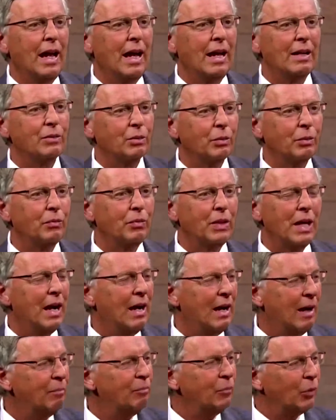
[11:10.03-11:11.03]
Also
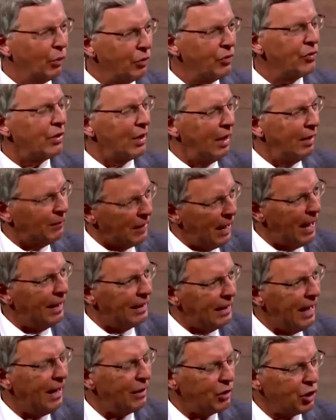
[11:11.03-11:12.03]
wir haben uns
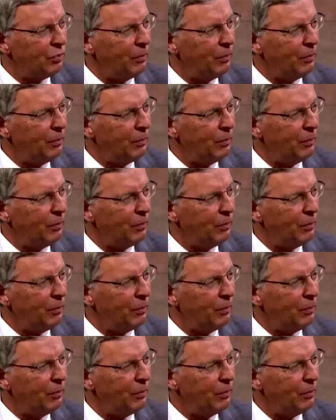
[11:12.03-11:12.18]
eine Art